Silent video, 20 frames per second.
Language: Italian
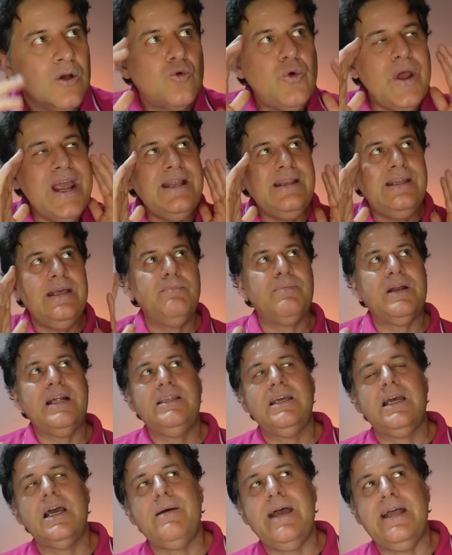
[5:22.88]
Quindi
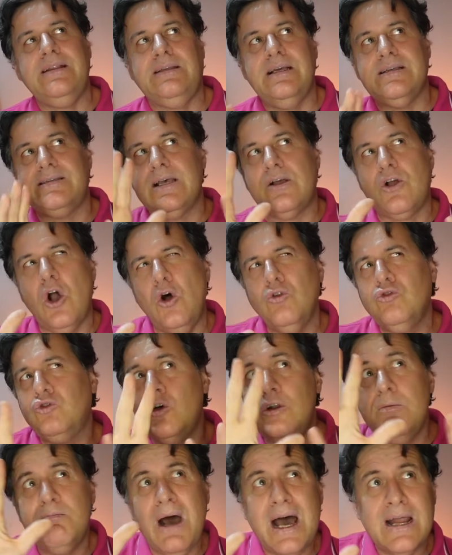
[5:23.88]
praticamente
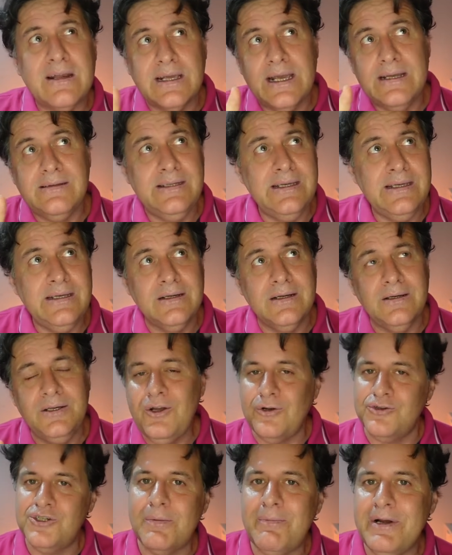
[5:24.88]
secondo il marketing
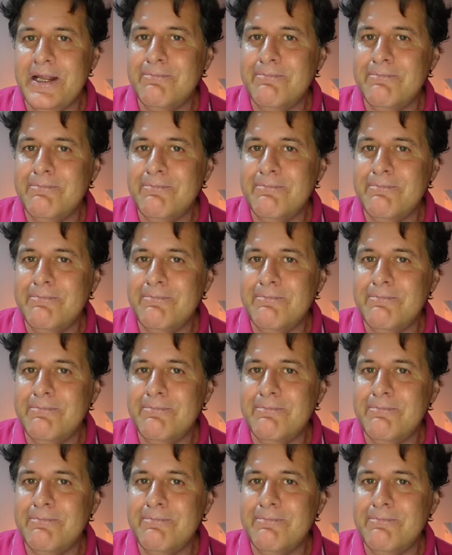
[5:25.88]
io già me